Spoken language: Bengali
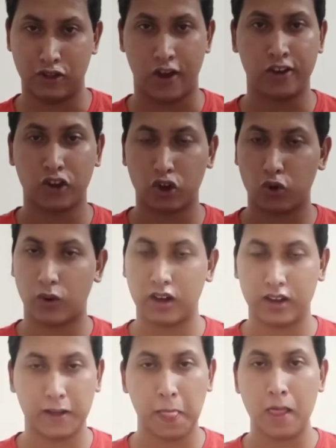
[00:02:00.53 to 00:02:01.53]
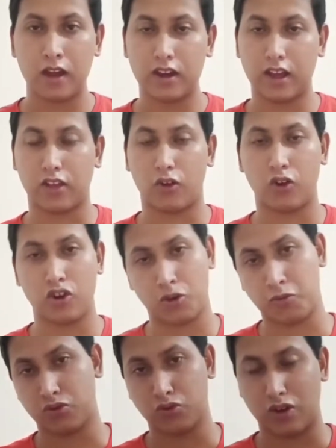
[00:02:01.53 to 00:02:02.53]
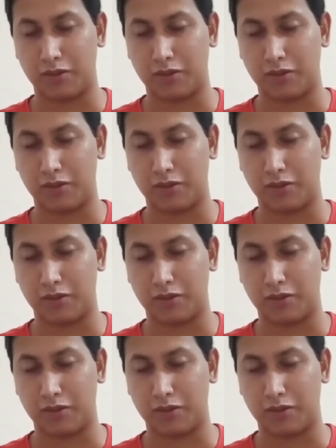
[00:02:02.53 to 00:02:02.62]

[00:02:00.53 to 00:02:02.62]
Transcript: জয়েন করো ওখানটায় ঠিক আছে ওখানে সমস্ত